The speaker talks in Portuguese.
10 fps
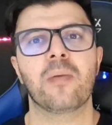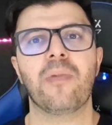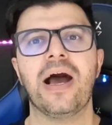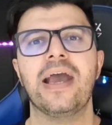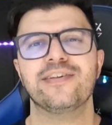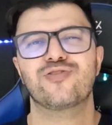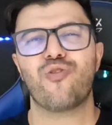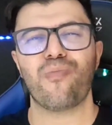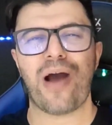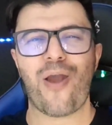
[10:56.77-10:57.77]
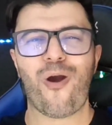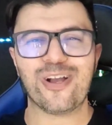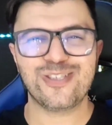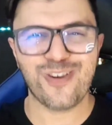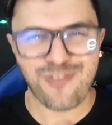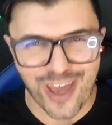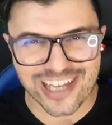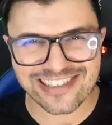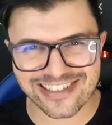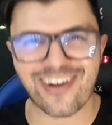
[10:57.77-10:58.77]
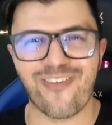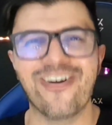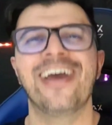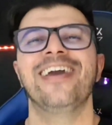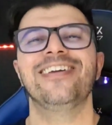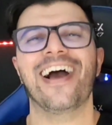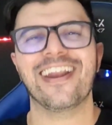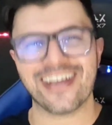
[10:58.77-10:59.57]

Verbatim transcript: mas com maior diversão e a